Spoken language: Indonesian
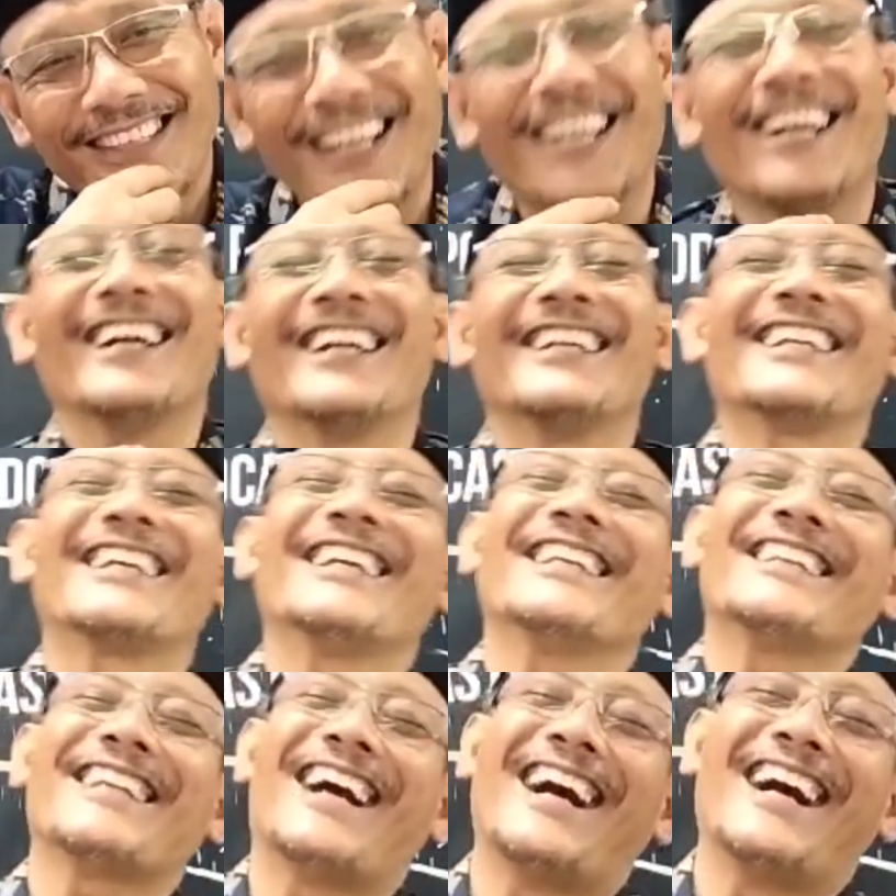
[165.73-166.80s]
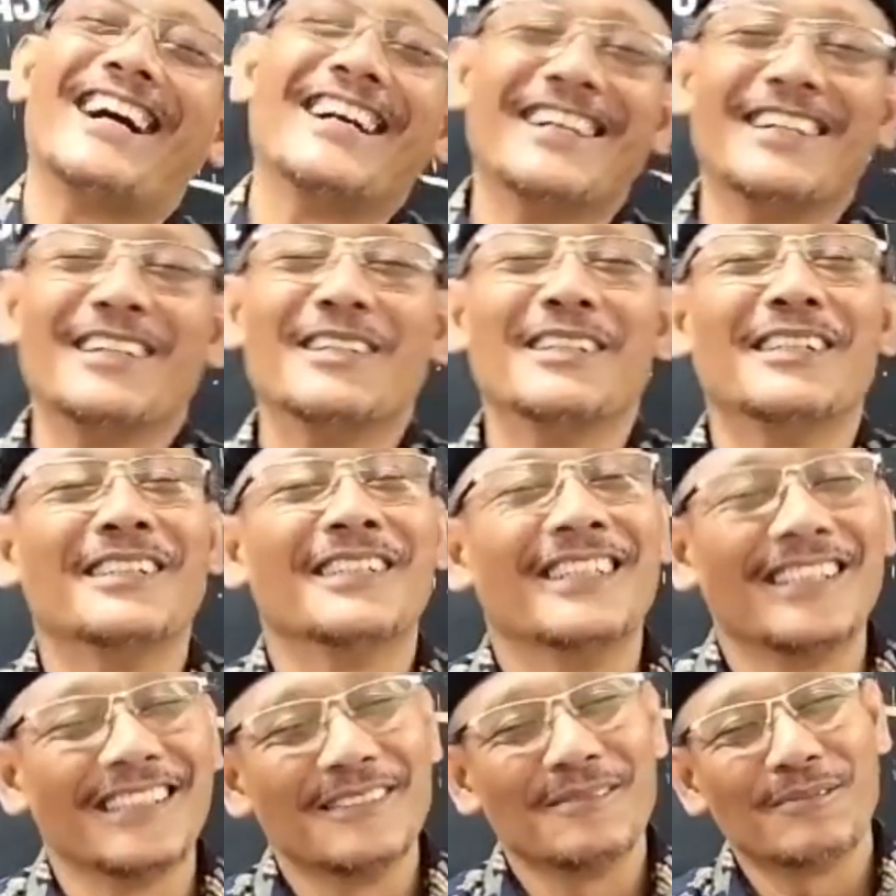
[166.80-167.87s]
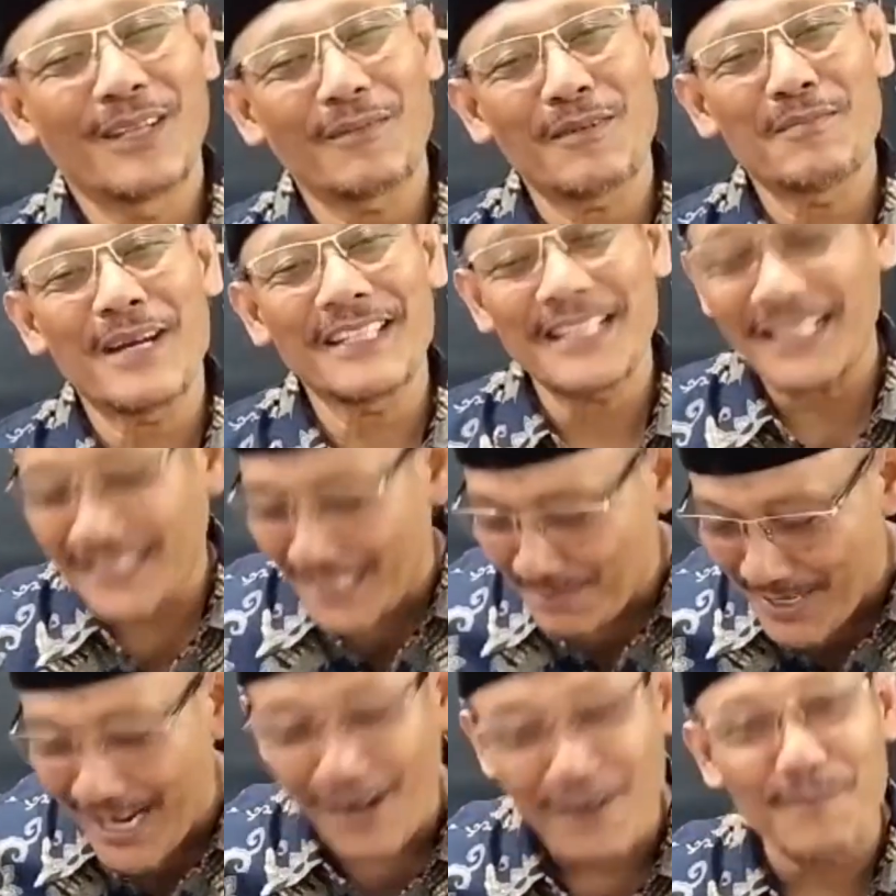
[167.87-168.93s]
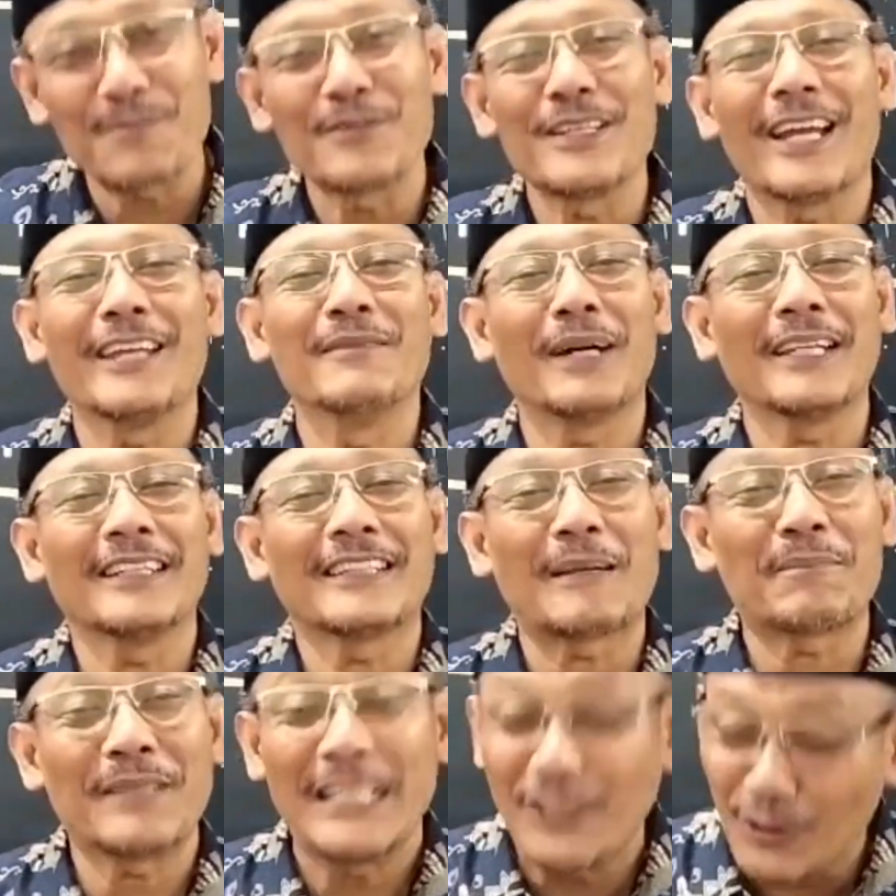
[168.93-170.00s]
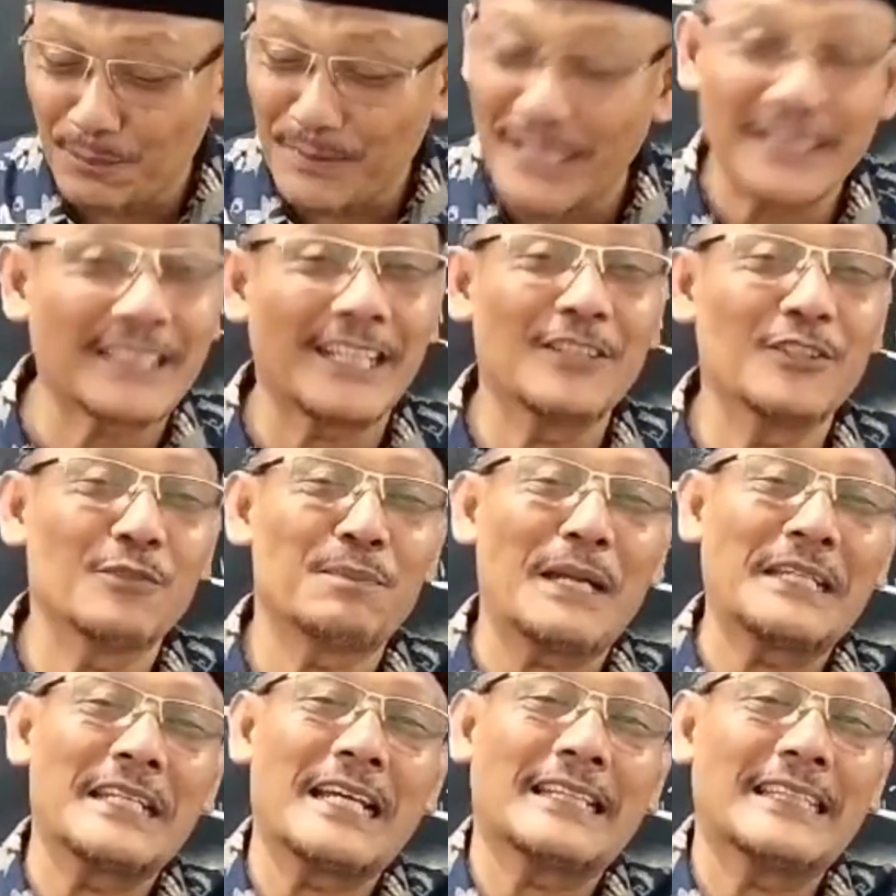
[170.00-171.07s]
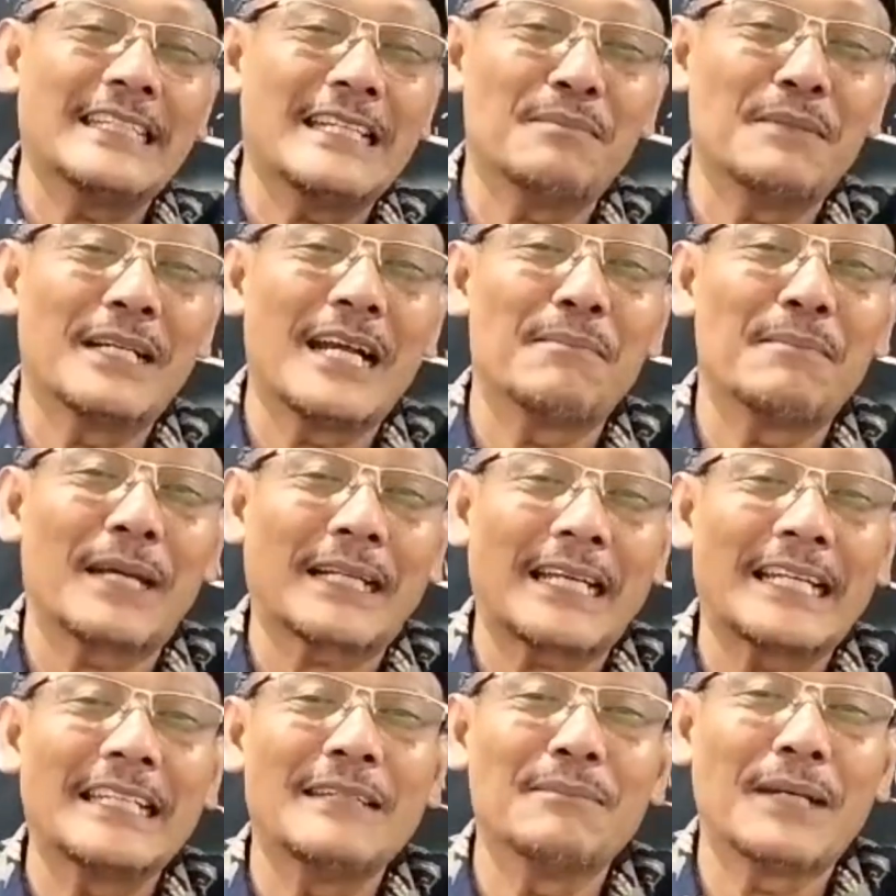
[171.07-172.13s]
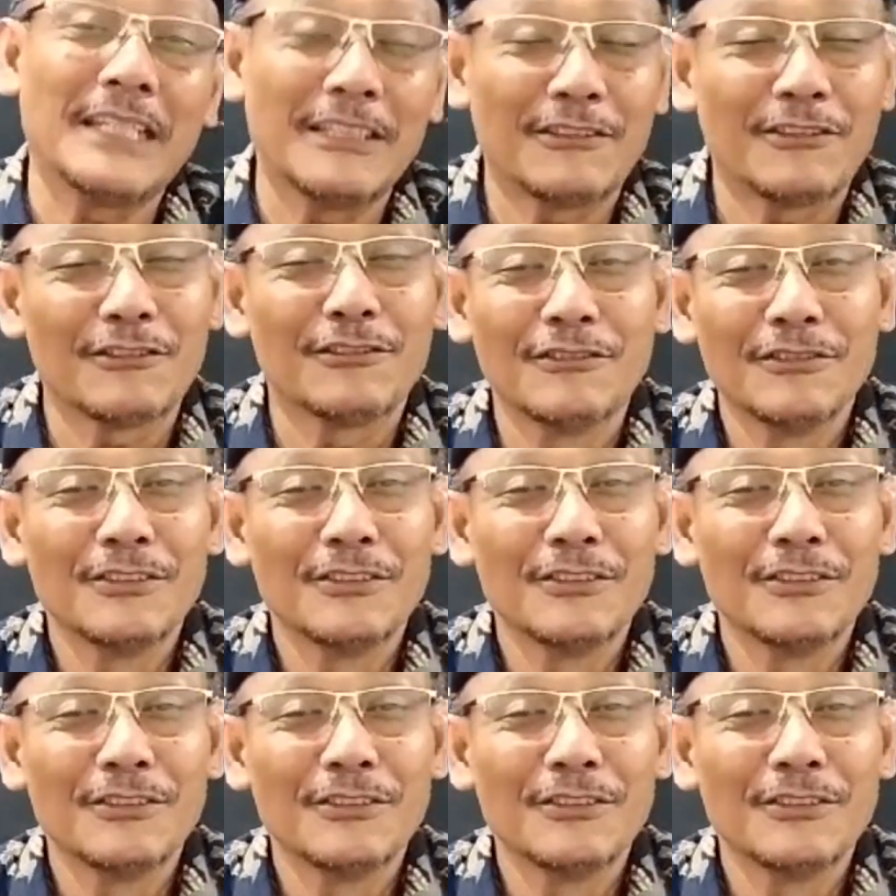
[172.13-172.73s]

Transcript: Lah, di kita. Berapa banyak yang mengaku punya iman tapi hidup dan kehidupannya tidak menggambarkan iman itu.